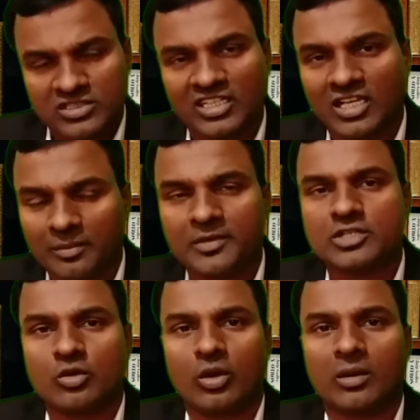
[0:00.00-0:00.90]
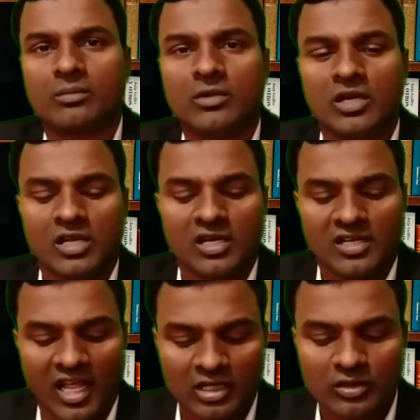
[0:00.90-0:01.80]
సంకల్పించుకోవడం
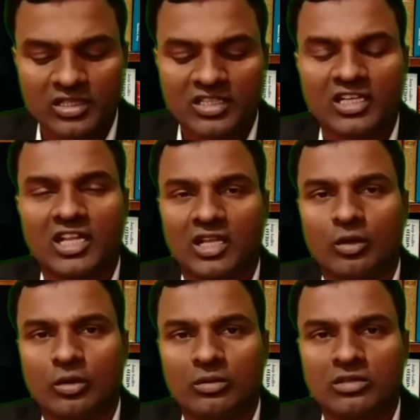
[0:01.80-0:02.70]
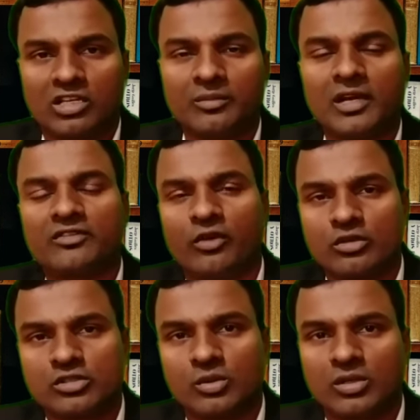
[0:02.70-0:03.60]
నాలుగోది ఏంటంటే క్రిమినల్
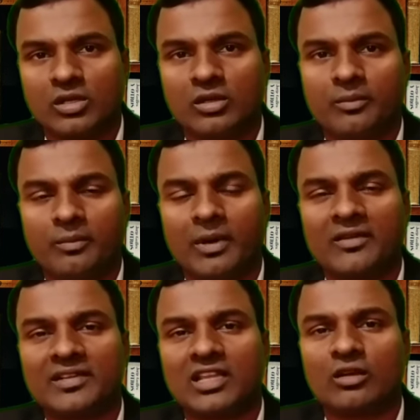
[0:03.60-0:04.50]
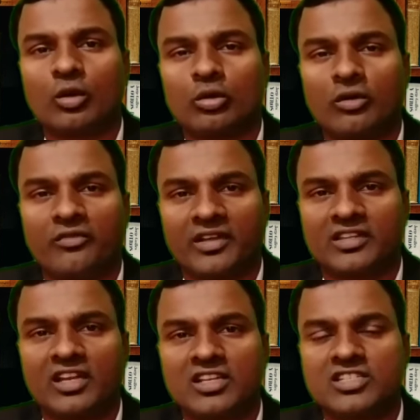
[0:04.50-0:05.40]
ఫోర్స్తోని బలవంతంగా ఒక
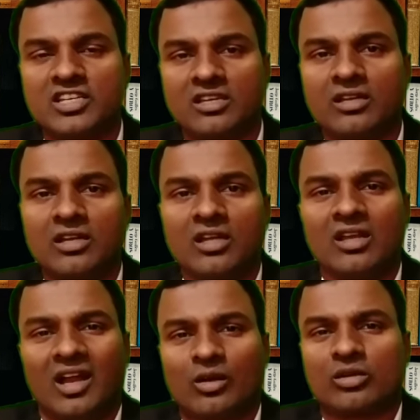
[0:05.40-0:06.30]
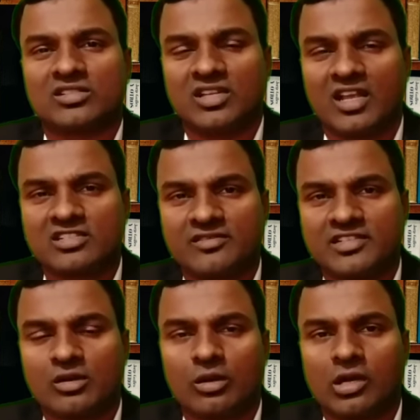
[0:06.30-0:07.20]
వ్యక్తి నుంచి అంటే ఒక స్థిరాస్తి
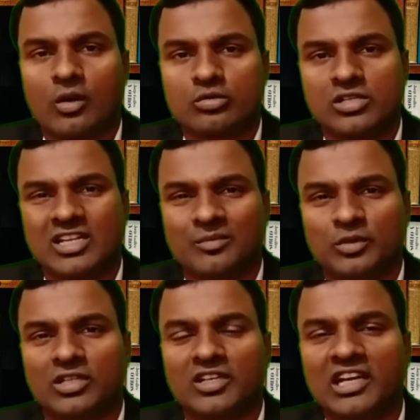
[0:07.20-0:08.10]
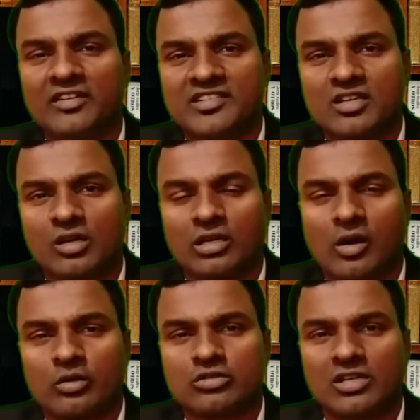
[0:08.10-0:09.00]
విషయంలో కావచ్చు లేకపోతే నీటి విషయంలో
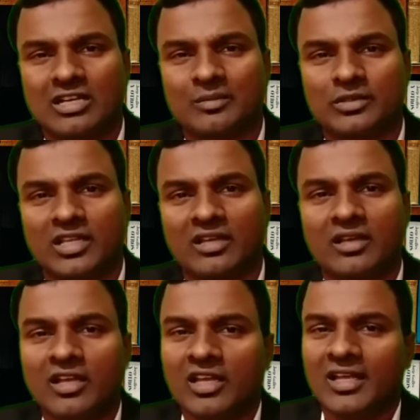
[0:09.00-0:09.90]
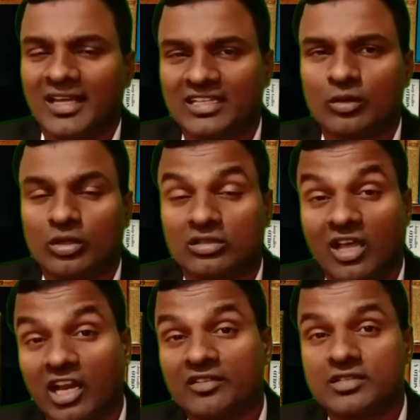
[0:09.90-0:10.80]
కావచ్చు లేకపోతే ఏదైనా ఒక
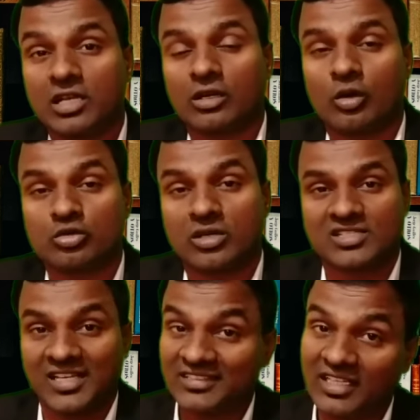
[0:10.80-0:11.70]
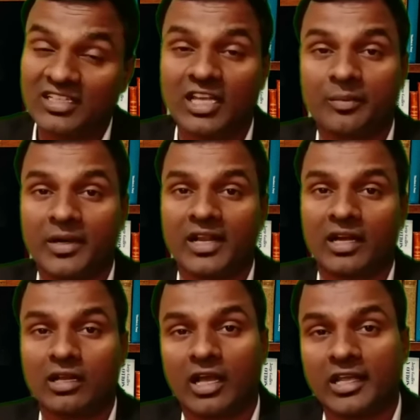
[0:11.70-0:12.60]
దారి విషయంలో కావచ్చు ఒక సంఘంగా ఏర్పడి
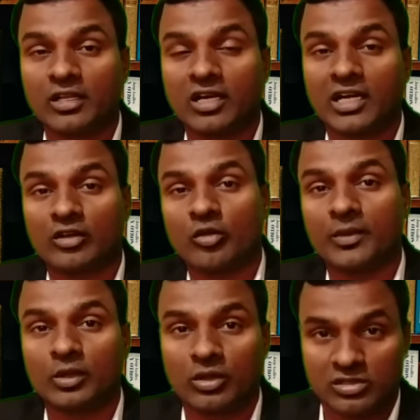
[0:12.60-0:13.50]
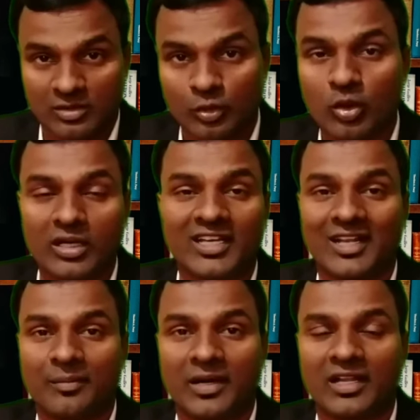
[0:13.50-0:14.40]
అంటే ఐదు కంటే ఎక్కువ మంది ఒక సమూహంగా
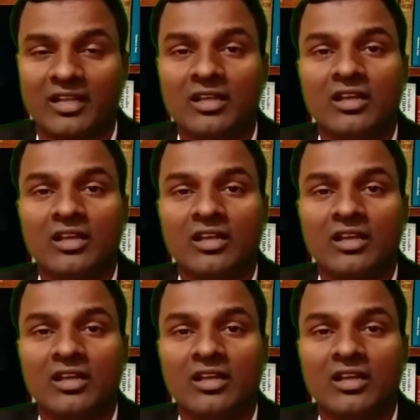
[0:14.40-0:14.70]
ఏర్పడి